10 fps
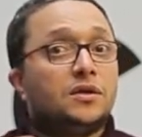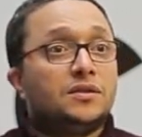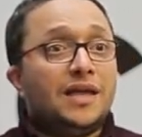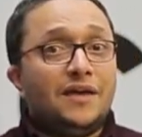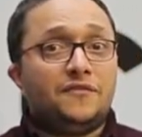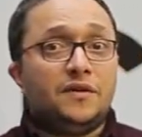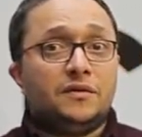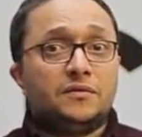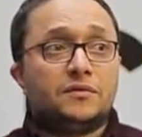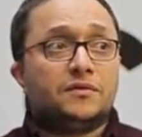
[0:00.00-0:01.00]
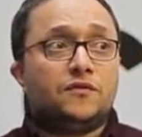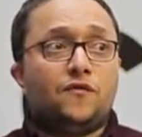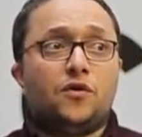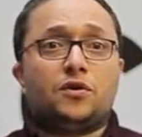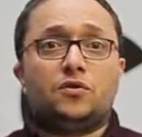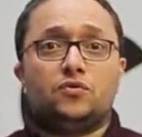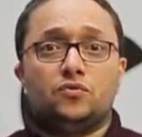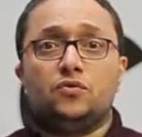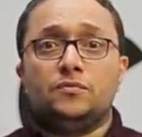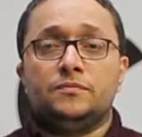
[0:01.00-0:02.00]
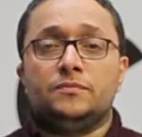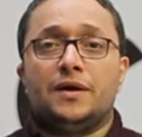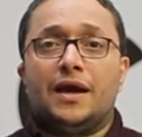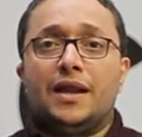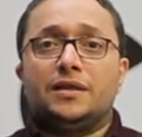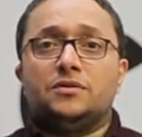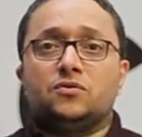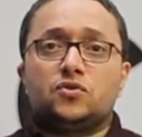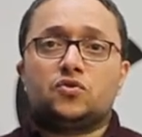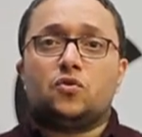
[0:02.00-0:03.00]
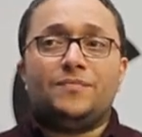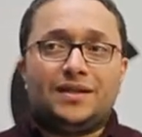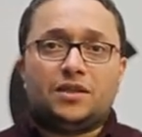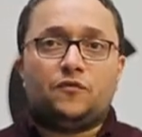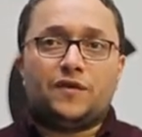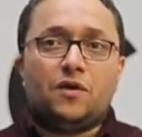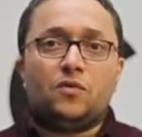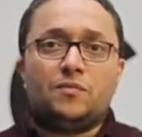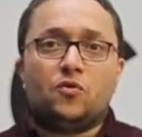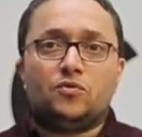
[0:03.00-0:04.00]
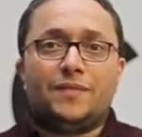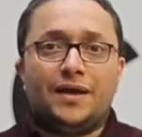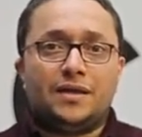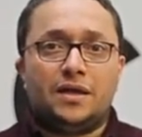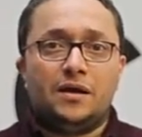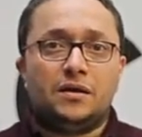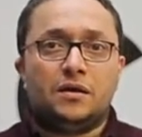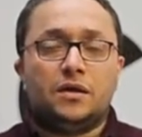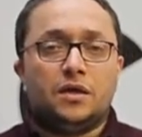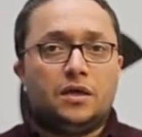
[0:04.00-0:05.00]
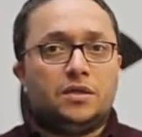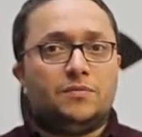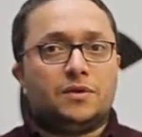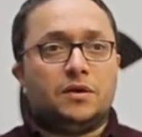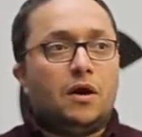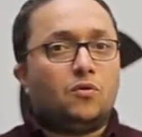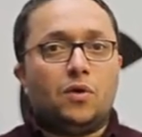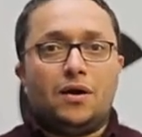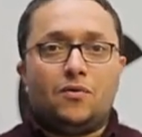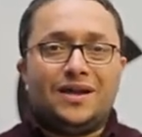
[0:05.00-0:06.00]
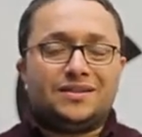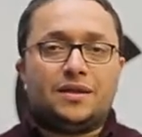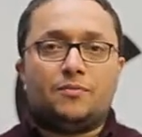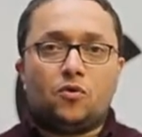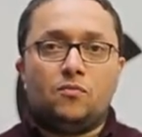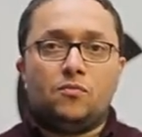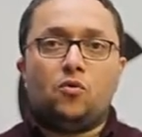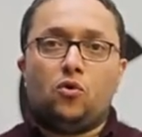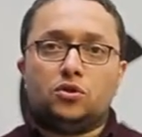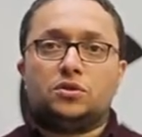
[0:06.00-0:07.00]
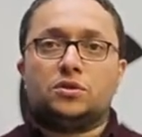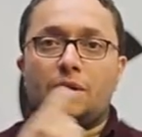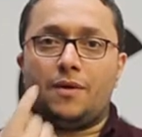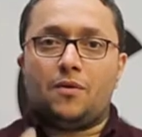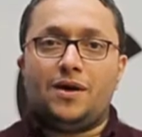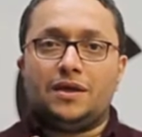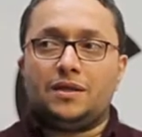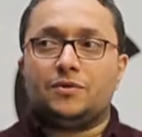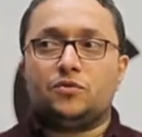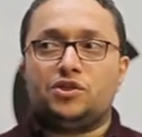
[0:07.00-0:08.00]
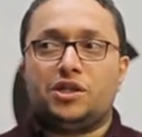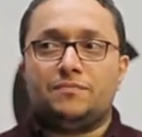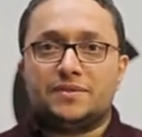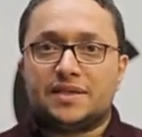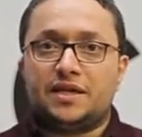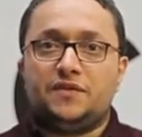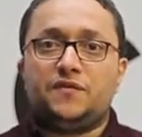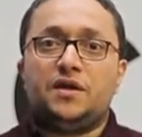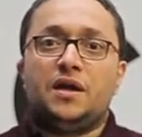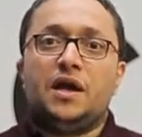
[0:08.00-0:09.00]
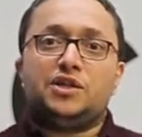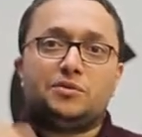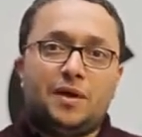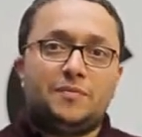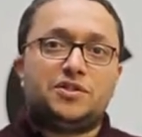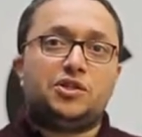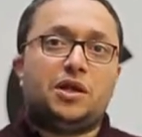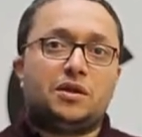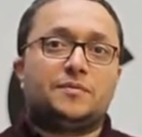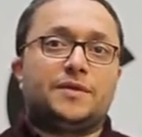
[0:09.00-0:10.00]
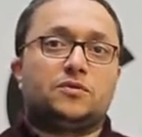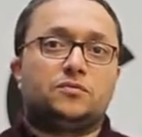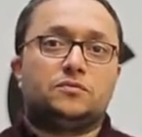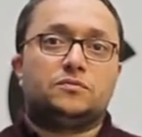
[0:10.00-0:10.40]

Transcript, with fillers: دافي فك الهدوم على قد نص كم حتى لو في الجو اللي موجود معانا ده ادي بره او او حتى بكم وقطن طبقه واحده ما تقوليش البس خريفي عشان ما احبسش الحراره بتاعته.